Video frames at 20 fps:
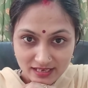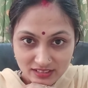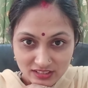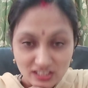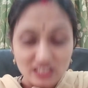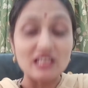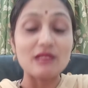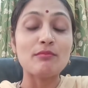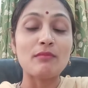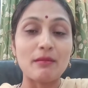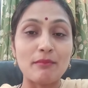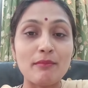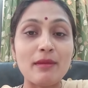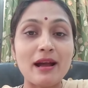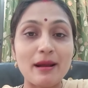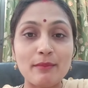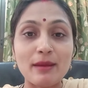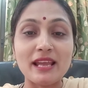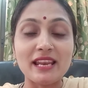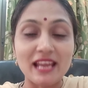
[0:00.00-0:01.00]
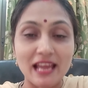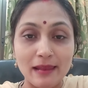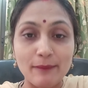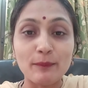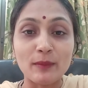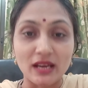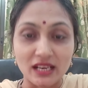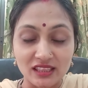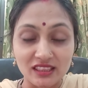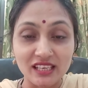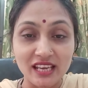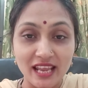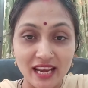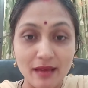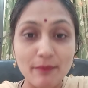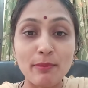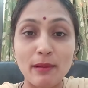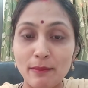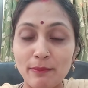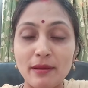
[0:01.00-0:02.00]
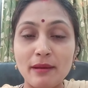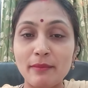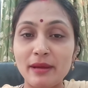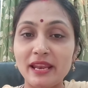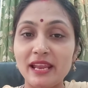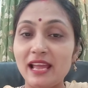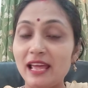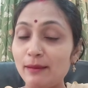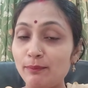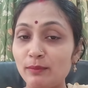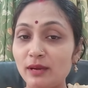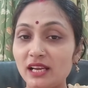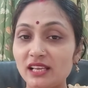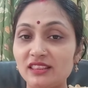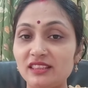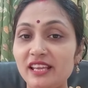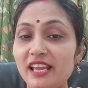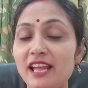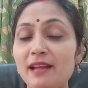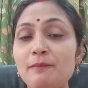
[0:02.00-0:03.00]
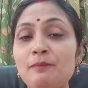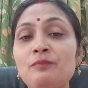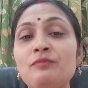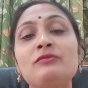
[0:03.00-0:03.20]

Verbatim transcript: जैसे मम्मा हमारी हेल्प करती है ना पापा हमारी हेल्प करते हैं